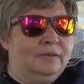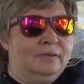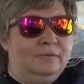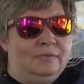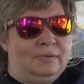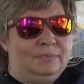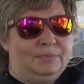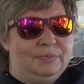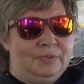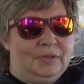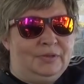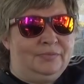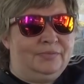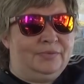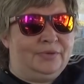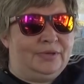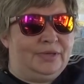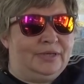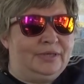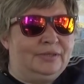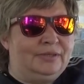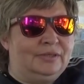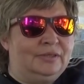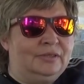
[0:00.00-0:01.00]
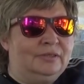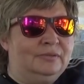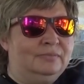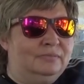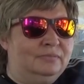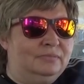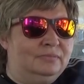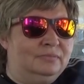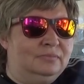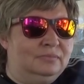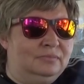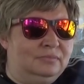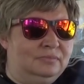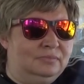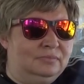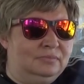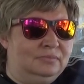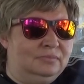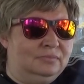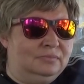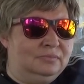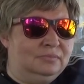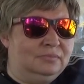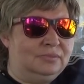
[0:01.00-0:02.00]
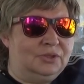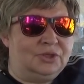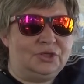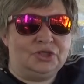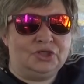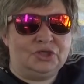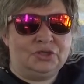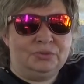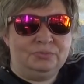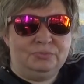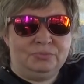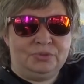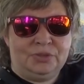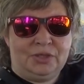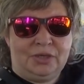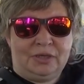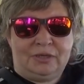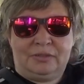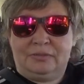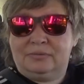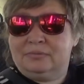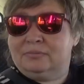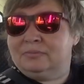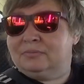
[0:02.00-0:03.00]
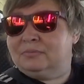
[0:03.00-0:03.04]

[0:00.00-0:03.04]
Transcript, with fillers: Во-первых, это режим дня.